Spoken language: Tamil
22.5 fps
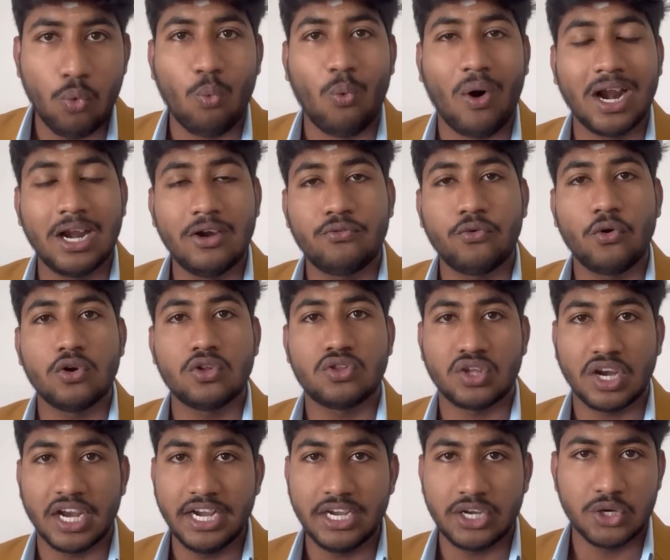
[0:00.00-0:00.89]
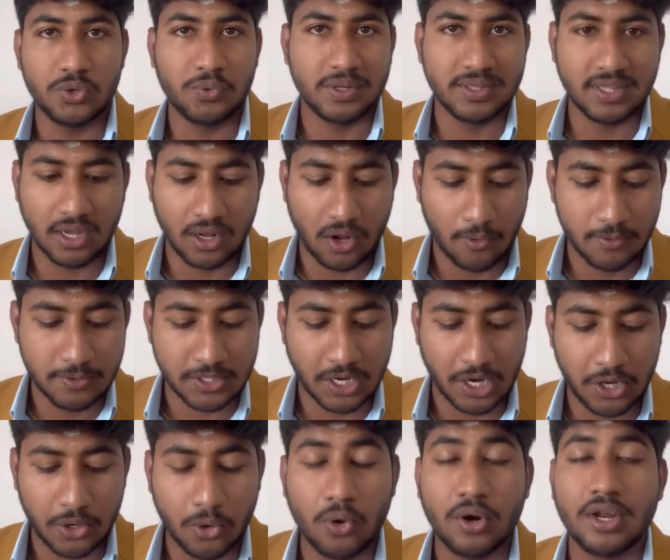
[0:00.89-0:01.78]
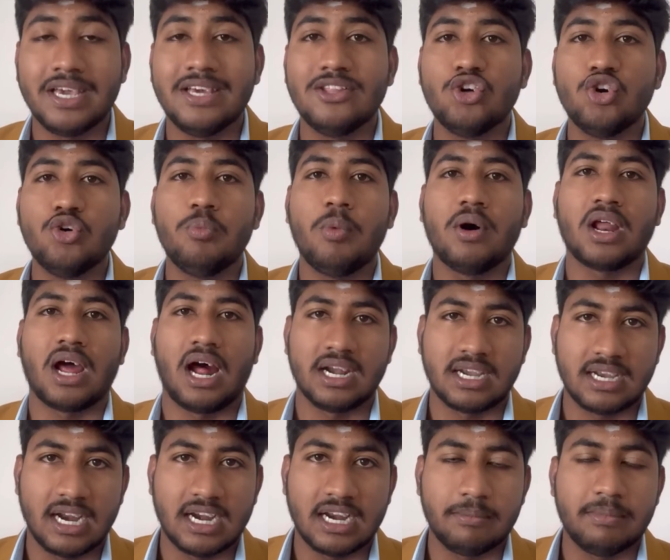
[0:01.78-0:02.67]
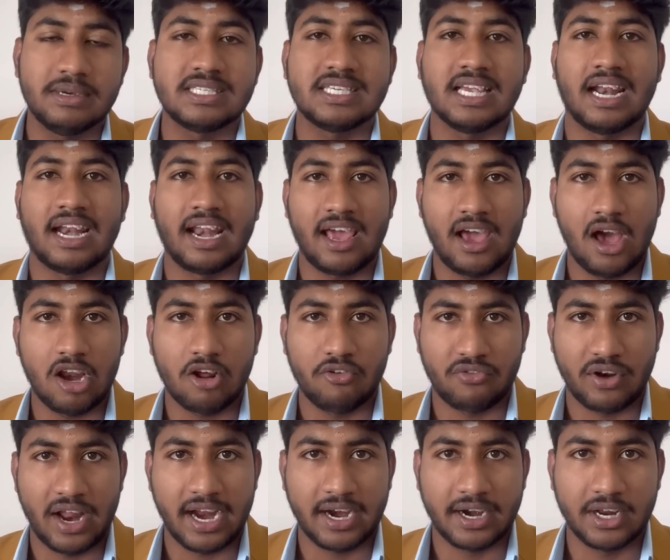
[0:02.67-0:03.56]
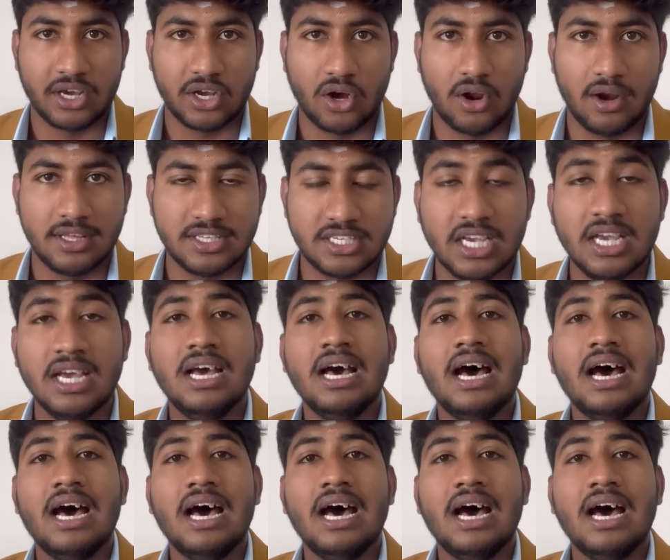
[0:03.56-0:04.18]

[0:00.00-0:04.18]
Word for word: ஒன் ஃபோர் த்ரீ டூ வந்து கவுன்சிலிங் கோட் இதுவும் ஒரு அட்டானமஸ் என்ஐஆர் ஆஃப் ரேங்கடு காலேஜ்